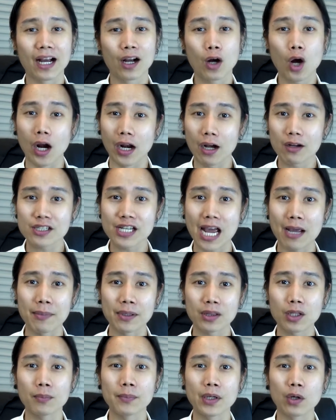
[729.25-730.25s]
ก่อนเข้าใช้มั
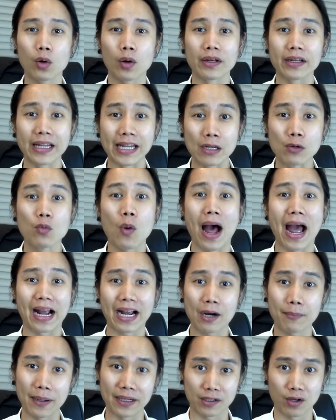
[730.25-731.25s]
นต้องมีคนอินไว์
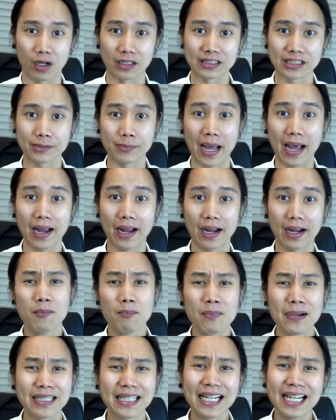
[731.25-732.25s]
เข้าไปก่อนใช่ไหม
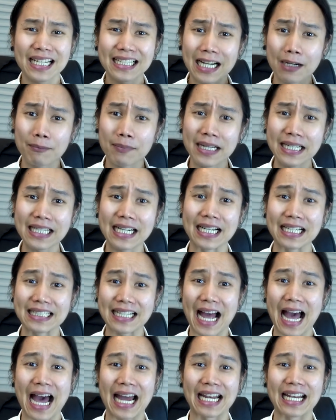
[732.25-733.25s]
มันก็เลยทำให้เกิด
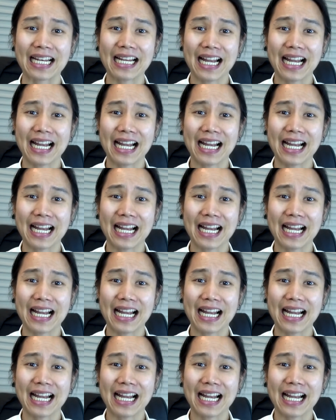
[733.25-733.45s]
การ